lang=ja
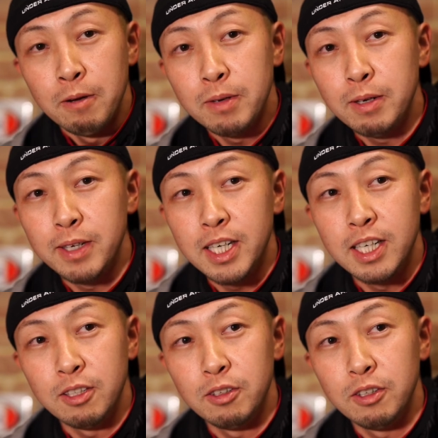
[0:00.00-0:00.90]
まあま
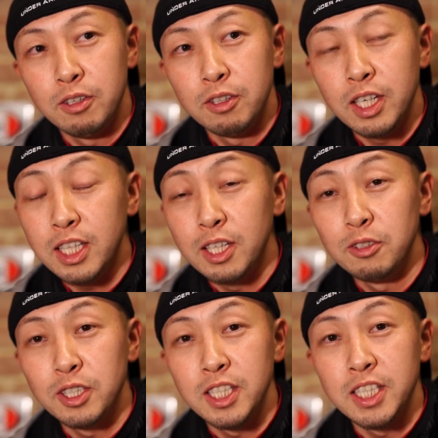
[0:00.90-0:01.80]
あ、あのやって
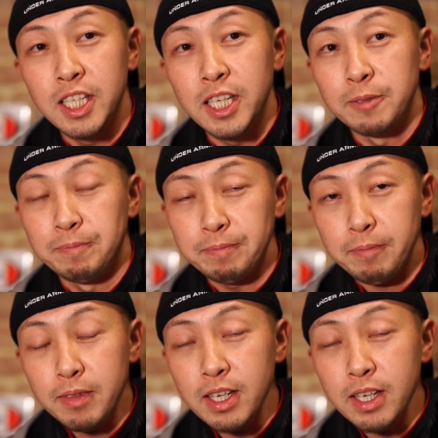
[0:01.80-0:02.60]
るうちにね、